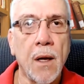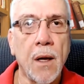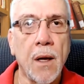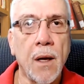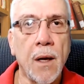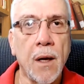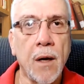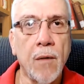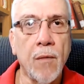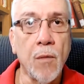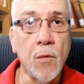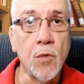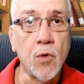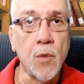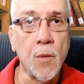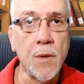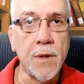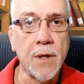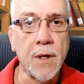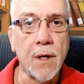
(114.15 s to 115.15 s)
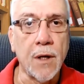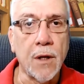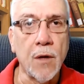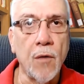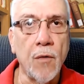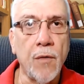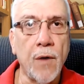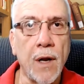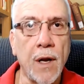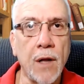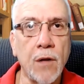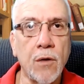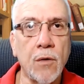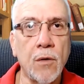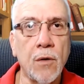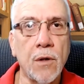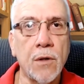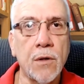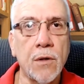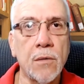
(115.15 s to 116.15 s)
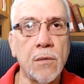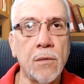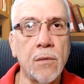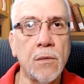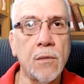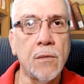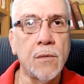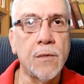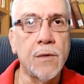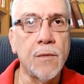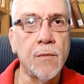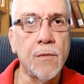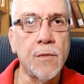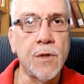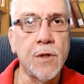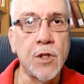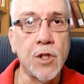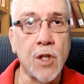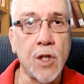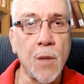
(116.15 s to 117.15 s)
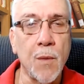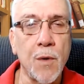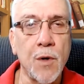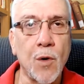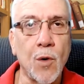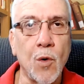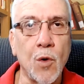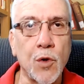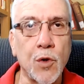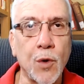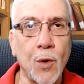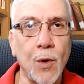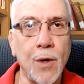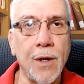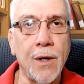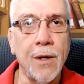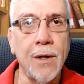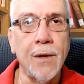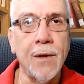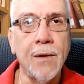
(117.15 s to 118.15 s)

E vamos começar então a falar do nosso sistema de controle, né?